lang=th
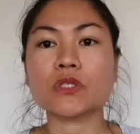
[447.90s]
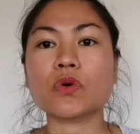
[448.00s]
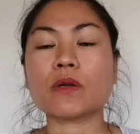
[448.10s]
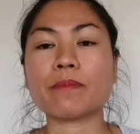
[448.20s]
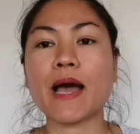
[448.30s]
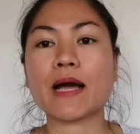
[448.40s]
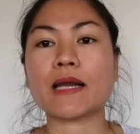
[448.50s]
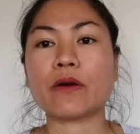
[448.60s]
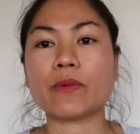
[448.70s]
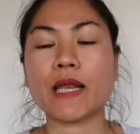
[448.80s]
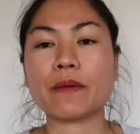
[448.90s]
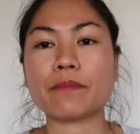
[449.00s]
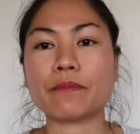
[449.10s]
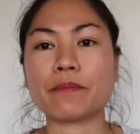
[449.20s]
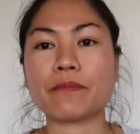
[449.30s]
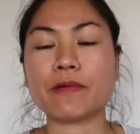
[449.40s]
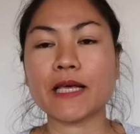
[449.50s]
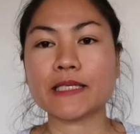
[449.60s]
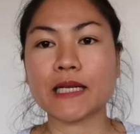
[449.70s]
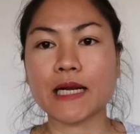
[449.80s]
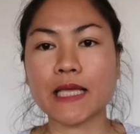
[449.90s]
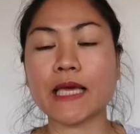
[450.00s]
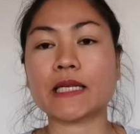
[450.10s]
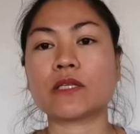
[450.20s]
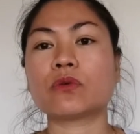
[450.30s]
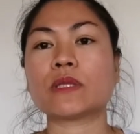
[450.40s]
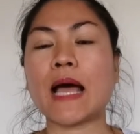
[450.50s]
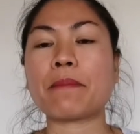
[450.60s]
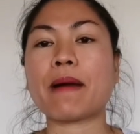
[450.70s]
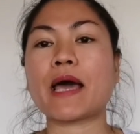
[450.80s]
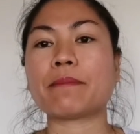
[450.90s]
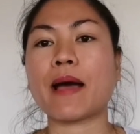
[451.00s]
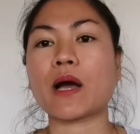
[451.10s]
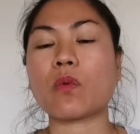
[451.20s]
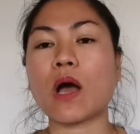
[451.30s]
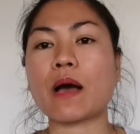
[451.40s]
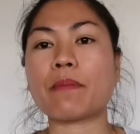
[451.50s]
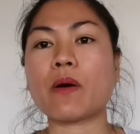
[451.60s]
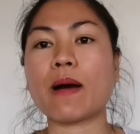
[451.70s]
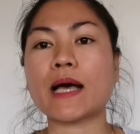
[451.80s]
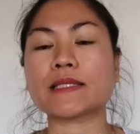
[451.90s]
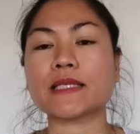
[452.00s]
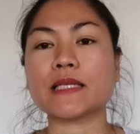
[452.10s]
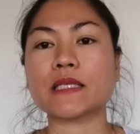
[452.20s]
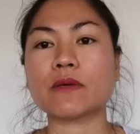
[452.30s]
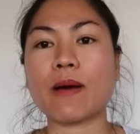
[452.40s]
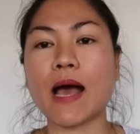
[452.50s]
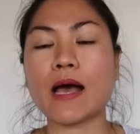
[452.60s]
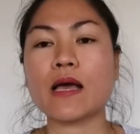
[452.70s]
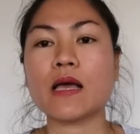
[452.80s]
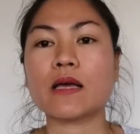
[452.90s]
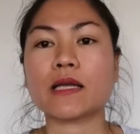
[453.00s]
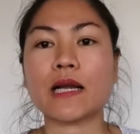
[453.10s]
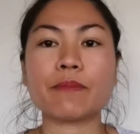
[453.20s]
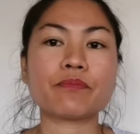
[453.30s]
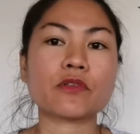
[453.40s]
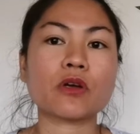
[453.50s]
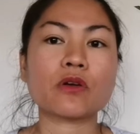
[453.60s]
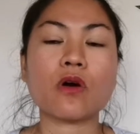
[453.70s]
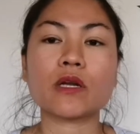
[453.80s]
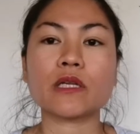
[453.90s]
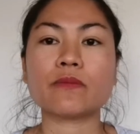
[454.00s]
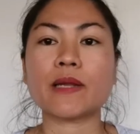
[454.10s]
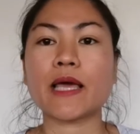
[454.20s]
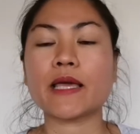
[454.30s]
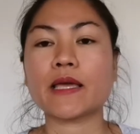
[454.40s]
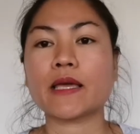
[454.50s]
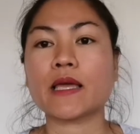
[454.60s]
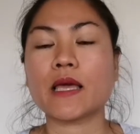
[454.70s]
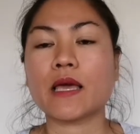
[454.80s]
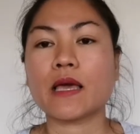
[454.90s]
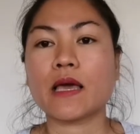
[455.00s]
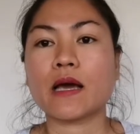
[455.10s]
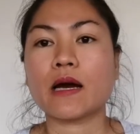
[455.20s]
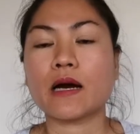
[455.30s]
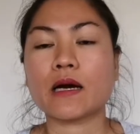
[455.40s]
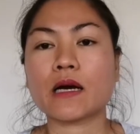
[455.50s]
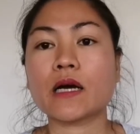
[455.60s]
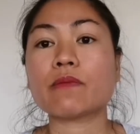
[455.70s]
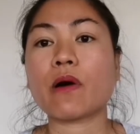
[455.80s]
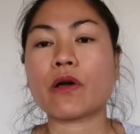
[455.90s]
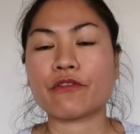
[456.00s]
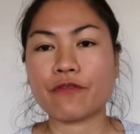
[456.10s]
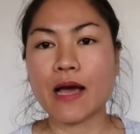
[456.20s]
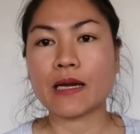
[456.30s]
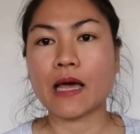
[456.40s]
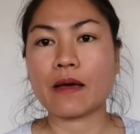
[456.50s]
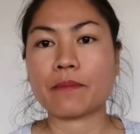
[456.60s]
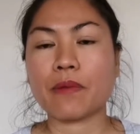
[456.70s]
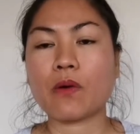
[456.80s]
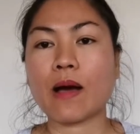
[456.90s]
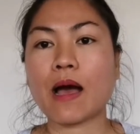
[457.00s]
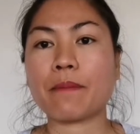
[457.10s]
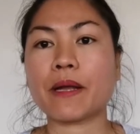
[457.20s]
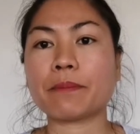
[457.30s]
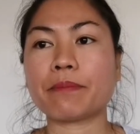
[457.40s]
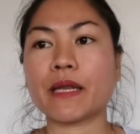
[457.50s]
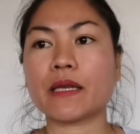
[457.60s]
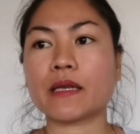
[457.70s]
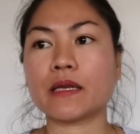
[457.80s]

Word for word: ส่วนหมากแล้ววิไลวิไลจะเครียดอยู่ทางบ้านมากกว่า เพราะว่าสิ่งที่ว่าคลิปก่อนๆที่วิไลเเคยบอกให้ฟังนะ่ะเพราะว่ามันเป็น